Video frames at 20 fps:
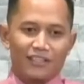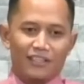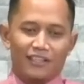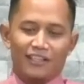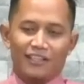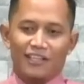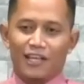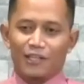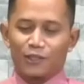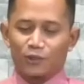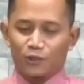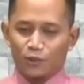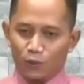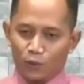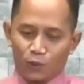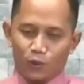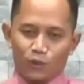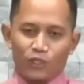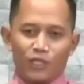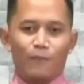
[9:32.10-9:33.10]
Dia
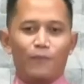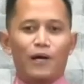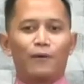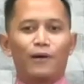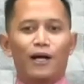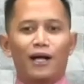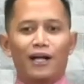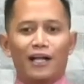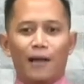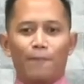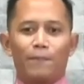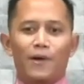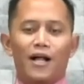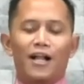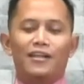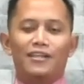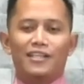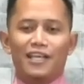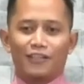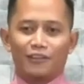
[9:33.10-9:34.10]
turun ke bawah kapal,
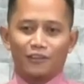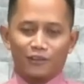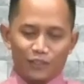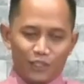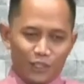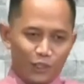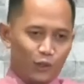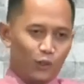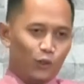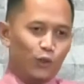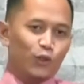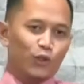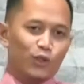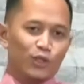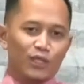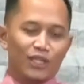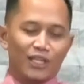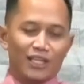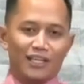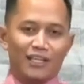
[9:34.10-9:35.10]
dia tidur
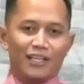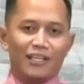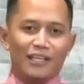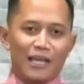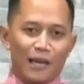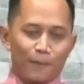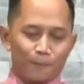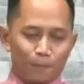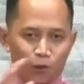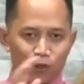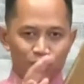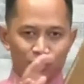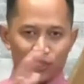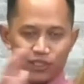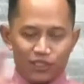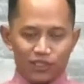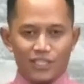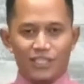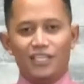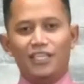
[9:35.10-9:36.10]
dengan
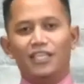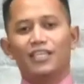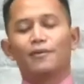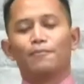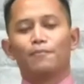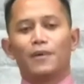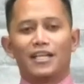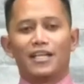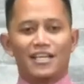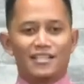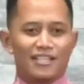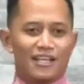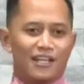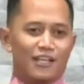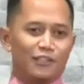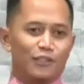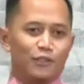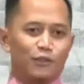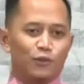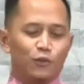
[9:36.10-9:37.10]
posisi pada
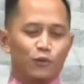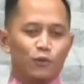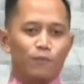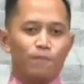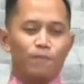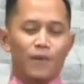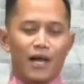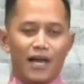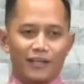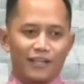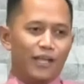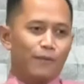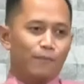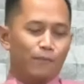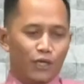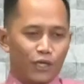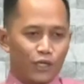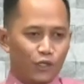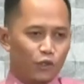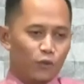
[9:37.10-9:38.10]
saat itu badai
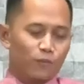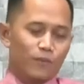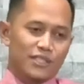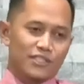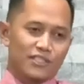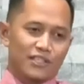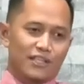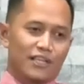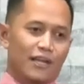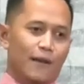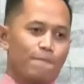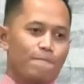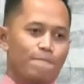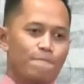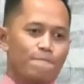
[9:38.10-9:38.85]
begitu mencekam.